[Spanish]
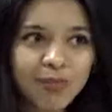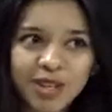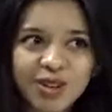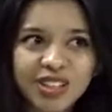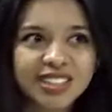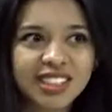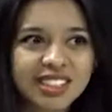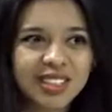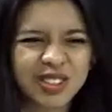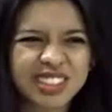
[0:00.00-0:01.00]

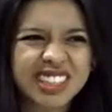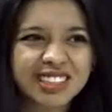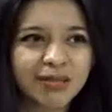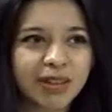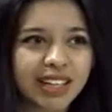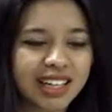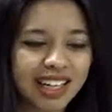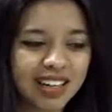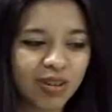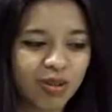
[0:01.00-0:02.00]
periodistas y cosas así para
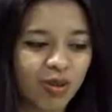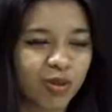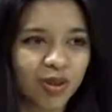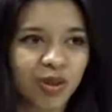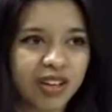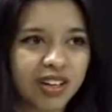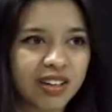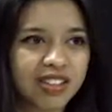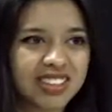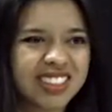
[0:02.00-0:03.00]
que lo controlen,
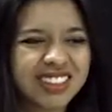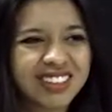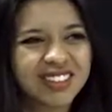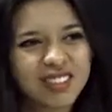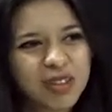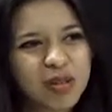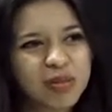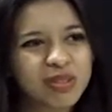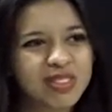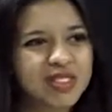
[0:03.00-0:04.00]
algo así, no,
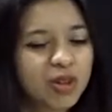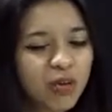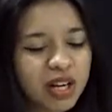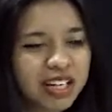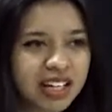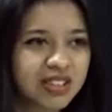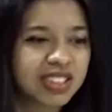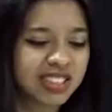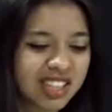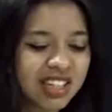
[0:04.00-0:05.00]
pues no lo veo al caso. O
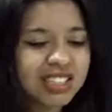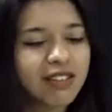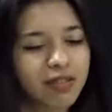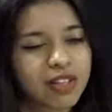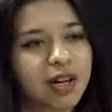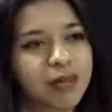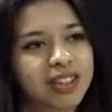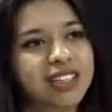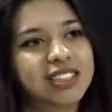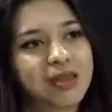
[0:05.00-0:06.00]
sea, si quieres saber
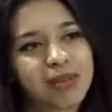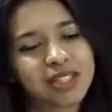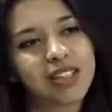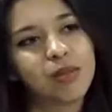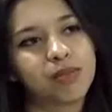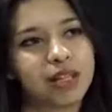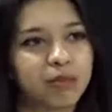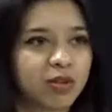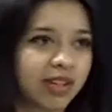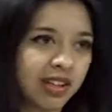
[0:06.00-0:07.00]
verdaderamente qué está pasando, pues, ah,
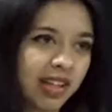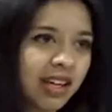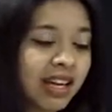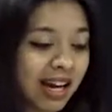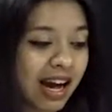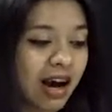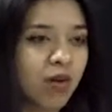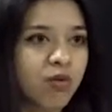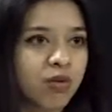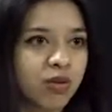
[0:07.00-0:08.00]
pues, vete a
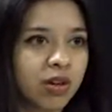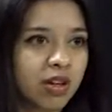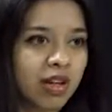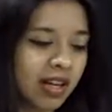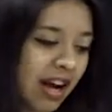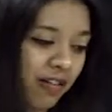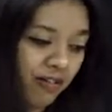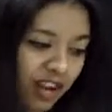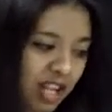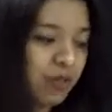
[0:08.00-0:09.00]
un, al
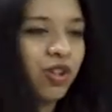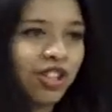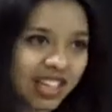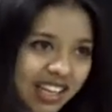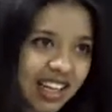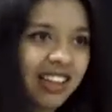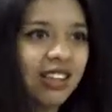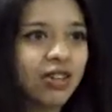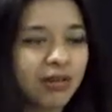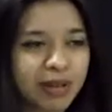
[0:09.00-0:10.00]
Facebook original de
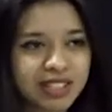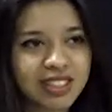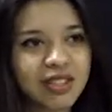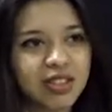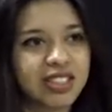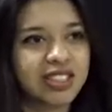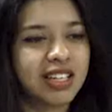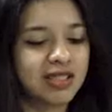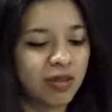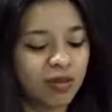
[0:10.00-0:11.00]
donde pasan las
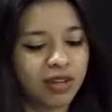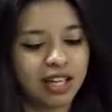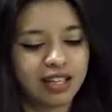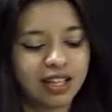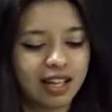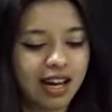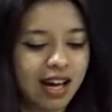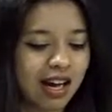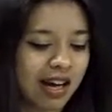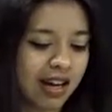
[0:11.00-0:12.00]
noticias o vete
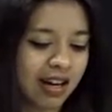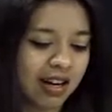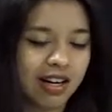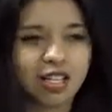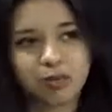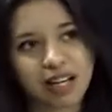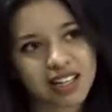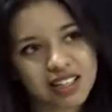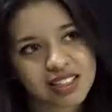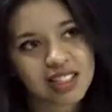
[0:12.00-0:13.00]
a las
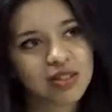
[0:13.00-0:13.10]
páginas de las